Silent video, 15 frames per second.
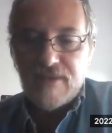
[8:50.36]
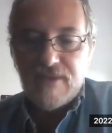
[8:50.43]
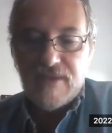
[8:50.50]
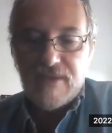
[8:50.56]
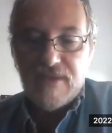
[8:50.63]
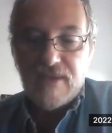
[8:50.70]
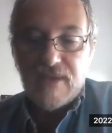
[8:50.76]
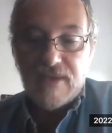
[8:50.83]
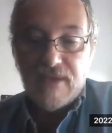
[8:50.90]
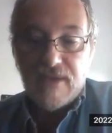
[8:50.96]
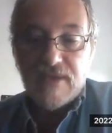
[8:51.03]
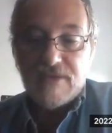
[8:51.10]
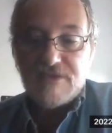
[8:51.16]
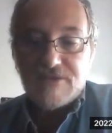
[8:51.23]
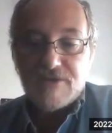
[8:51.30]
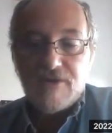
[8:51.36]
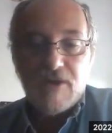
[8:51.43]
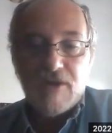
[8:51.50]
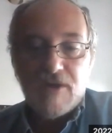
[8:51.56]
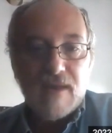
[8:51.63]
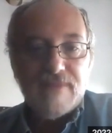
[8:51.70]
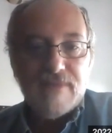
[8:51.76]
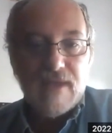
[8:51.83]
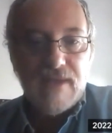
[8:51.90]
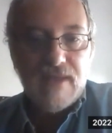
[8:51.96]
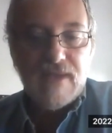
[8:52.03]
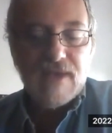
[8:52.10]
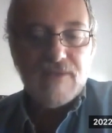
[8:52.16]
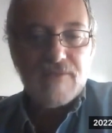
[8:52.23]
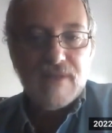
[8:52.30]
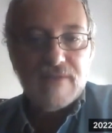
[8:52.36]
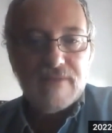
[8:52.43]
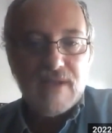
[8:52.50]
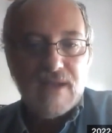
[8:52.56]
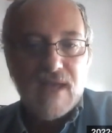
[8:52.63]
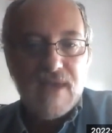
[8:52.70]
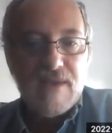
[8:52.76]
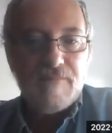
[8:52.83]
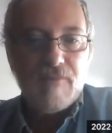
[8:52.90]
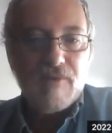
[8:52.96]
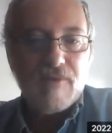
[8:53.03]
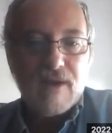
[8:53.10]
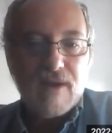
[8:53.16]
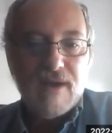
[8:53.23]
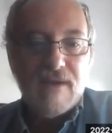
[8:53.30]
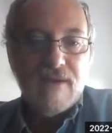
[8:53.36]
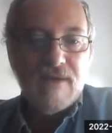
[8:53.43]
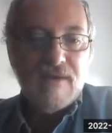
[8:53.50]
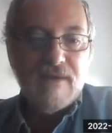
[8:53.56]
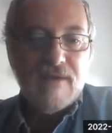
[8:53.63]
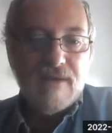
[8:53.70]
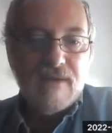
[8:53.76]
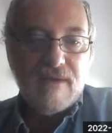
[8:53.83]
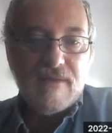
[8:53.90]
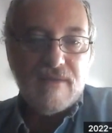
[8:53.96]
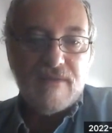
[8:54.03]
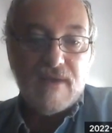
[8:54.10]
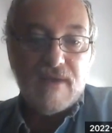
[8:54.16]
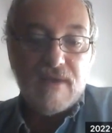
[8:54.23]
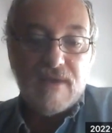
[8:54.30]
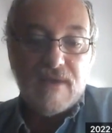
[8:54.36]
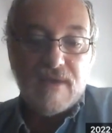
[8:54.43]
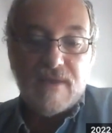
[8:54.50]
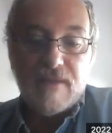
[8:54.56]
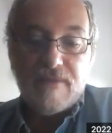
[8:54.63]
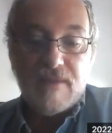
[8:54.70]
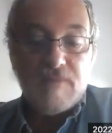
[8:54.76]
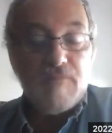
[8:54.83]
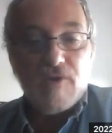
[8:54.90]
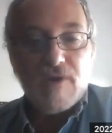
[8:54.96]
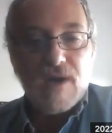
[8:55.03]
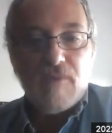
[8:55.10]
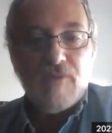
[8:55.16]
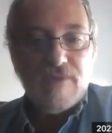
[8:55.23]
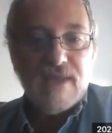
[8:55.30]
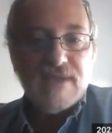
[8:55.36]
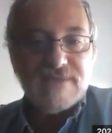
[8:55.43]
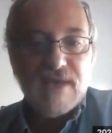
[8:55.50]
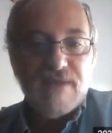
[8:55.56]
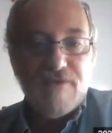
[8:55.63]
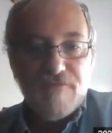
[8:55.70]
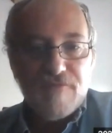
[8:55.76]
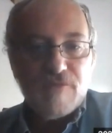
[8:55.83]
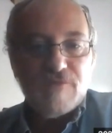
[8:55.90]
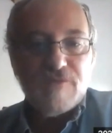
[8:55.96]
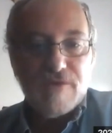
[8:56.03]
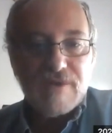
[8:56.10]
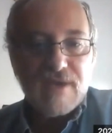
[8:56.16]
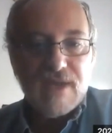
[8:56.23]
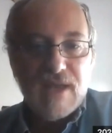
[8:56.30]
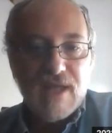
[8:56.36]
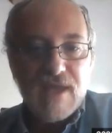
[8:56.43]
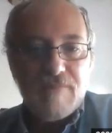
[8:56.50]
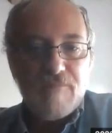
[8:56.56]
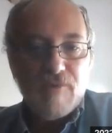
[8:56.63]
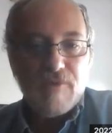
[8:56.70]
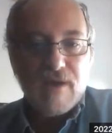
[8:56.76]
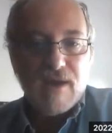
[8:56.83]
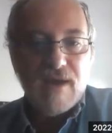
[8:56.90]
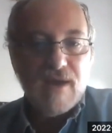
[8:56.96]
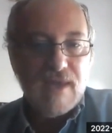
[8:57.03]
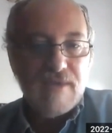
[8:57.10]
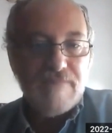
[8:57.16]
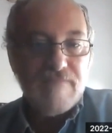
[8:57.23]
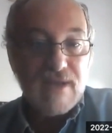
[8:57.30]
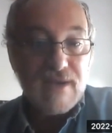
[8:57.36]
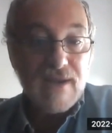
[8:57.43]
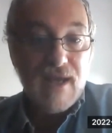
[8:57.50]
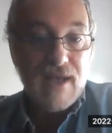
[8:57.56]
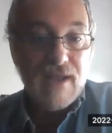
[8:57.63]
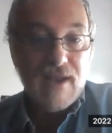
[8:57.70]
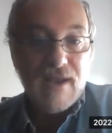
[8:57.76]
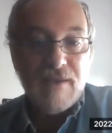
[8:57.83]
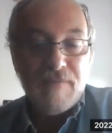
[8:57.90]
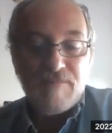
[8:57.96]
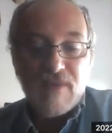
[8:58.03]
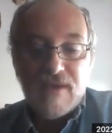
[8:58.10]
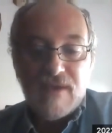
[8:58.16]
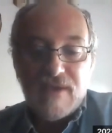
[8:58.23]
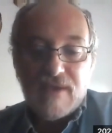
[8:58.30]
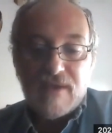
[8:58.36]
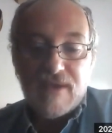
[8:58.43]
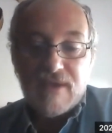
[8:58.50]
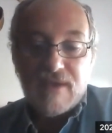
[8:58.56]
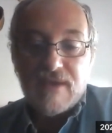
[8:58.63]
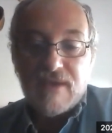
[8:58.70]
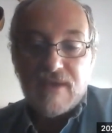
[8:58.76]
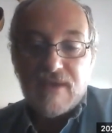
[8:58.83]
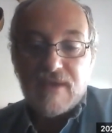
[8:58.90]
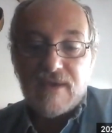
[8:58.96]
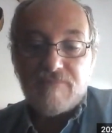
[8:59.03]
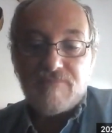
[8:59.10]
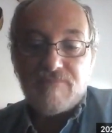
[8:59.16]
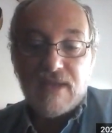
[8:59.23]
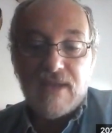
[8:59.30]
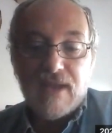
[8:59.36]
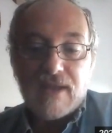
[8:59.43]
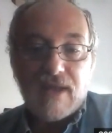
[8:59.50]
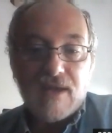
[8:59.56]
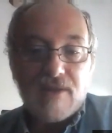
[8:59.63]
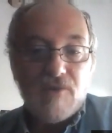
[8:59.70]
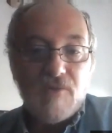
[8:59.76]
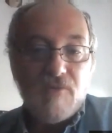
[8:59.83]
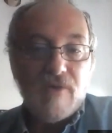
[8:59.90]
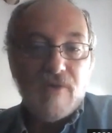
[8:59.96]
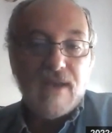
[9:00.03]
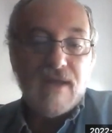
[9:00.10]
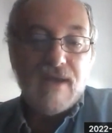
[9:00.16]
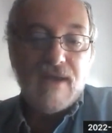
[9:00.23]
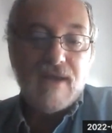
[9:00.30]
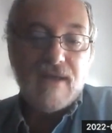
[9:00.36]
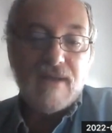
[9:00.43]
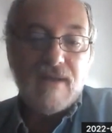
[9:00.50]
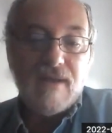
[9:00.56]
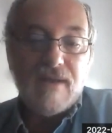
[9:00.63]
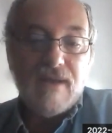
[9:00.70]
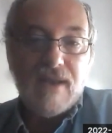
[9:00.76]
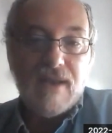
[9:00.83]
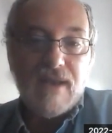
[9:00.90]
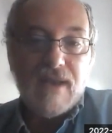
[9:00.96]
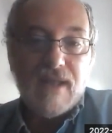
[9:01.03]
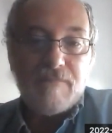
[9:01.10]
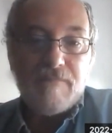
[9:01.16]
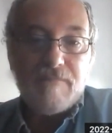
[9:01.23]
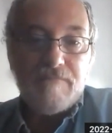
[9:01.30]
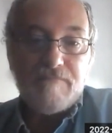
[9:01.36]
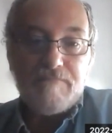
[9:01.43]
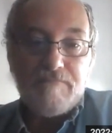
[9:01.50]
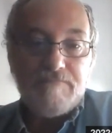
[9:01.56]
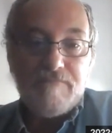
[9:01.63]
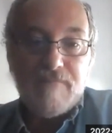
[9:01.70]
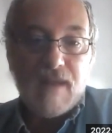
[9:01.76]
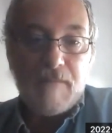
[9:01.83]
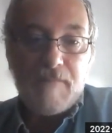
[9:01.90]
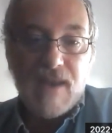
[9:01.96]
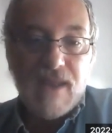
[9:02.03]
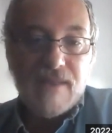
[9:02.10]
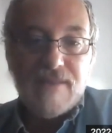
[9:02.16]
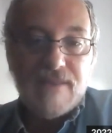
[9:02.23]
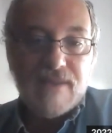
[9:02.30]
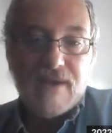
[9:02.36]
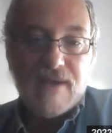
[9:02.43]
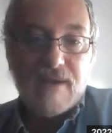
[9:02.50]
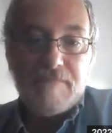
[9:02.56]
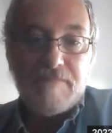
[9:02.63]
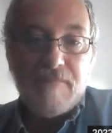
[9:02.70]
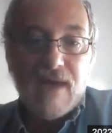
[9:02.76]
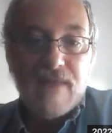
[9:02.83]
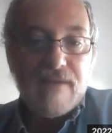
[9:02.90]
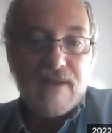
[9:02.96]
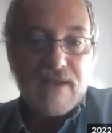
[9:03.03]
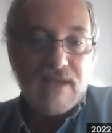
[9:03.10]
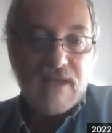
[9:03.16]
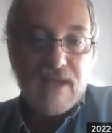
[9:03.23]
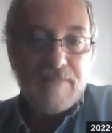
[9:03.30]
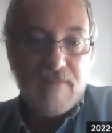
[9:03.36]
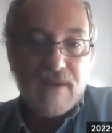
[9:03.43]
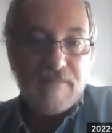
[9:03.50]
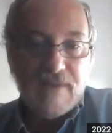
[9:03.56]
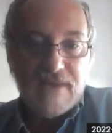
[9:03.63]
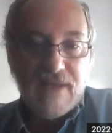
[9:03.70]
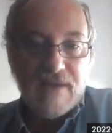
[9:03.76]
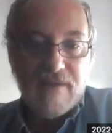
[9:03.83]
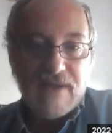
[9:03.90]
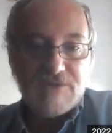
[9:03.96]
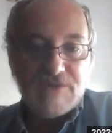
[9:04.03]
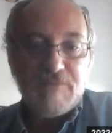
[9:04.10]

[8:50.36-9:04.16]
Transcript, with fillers: Y, eso los mantenía durante la época de, poca abundancia de frutos, que es la época invernal. Eh, el algarrobo era la, planta madre que les permitía la